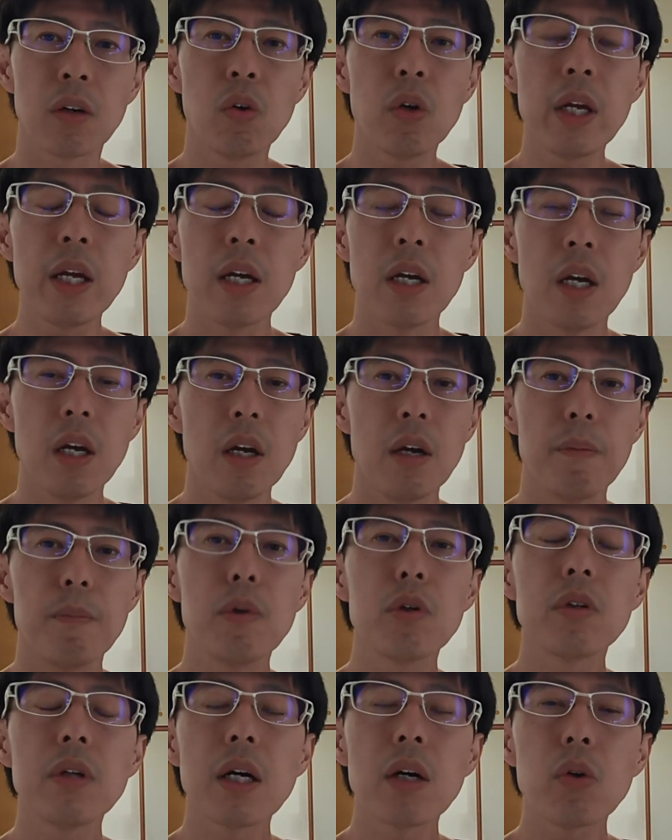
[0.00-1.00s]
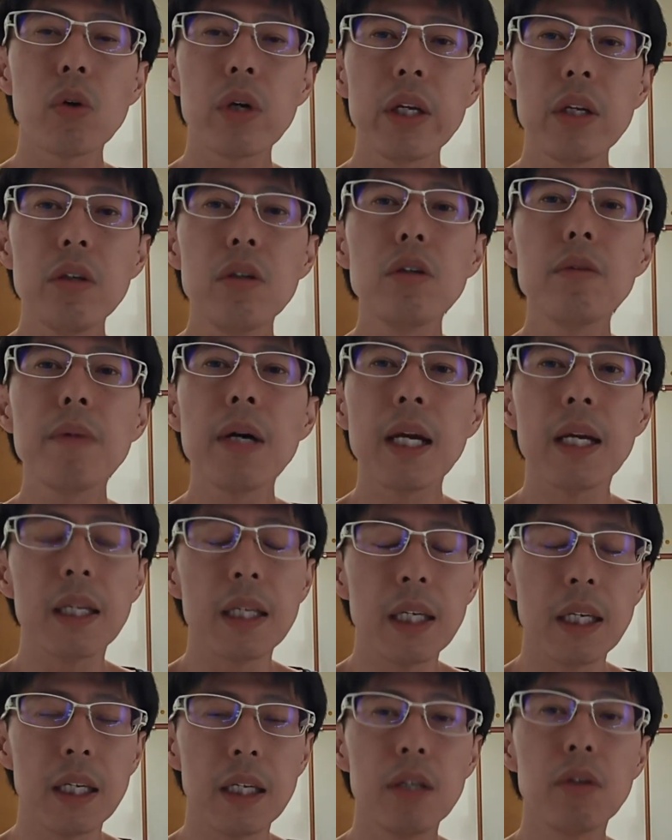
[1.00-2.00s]
これ、僕はこれ言う前
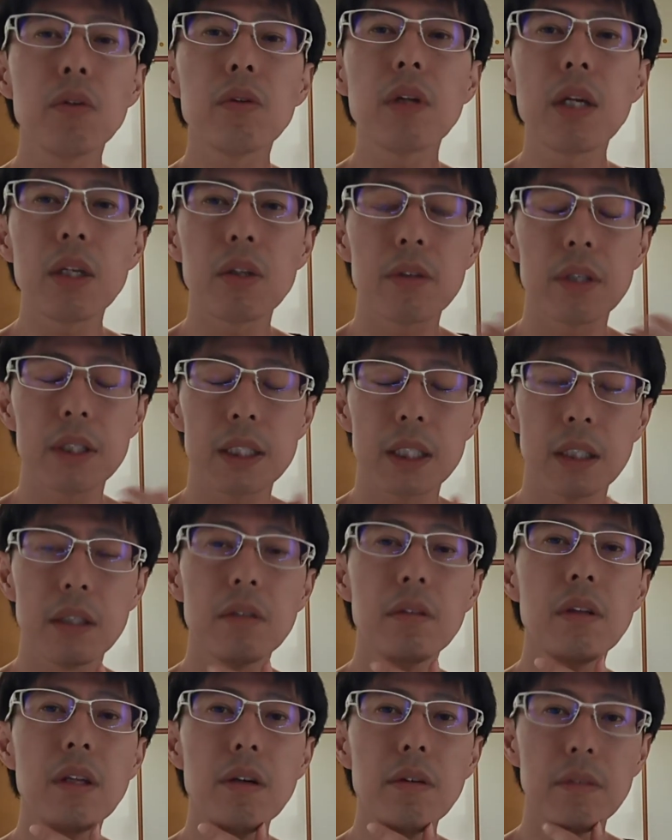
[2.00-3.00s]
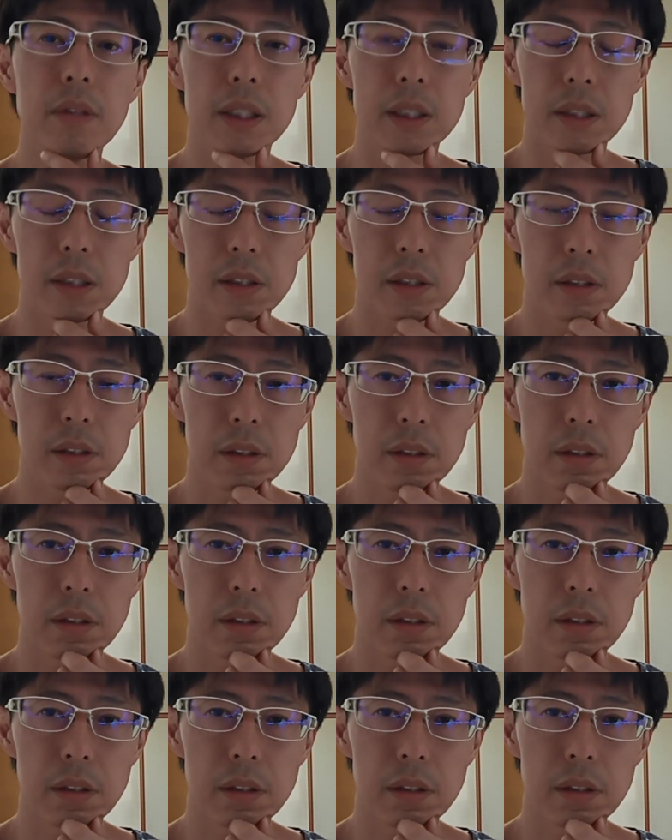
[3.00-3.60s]
にいろんな人たちが言ってるんです。